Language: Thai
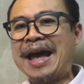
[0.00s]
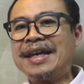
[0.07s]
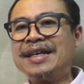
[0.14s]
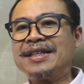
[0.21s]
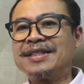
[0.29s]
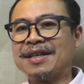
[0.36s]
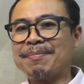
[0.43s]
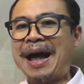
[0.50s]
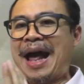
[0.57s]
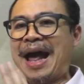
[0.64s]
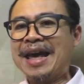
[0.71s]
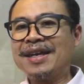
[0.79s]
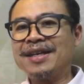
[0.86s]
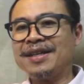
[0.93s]
ญ่ส
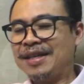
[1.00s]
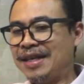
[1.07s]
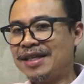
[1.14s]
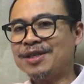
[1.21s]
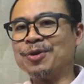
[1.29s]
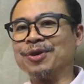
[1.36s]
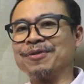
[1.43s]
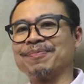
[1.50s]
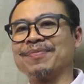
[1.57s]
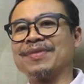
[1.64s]
บายดีสุด